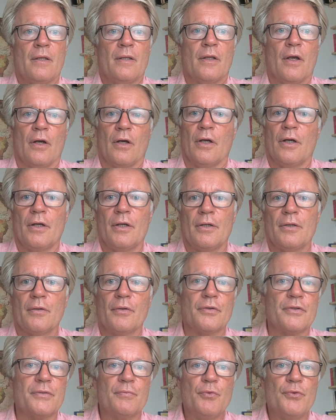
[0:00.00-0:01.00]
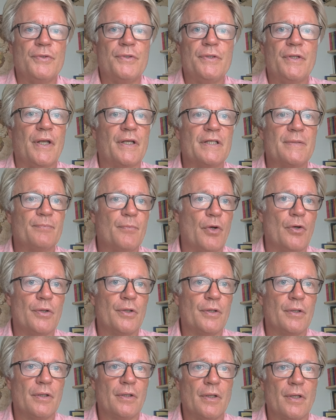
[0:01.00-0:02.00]
Ja, es müssen erstmal
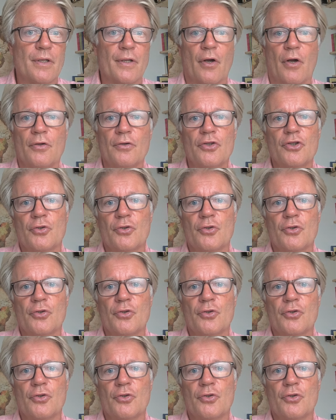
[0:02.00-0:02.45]
die realen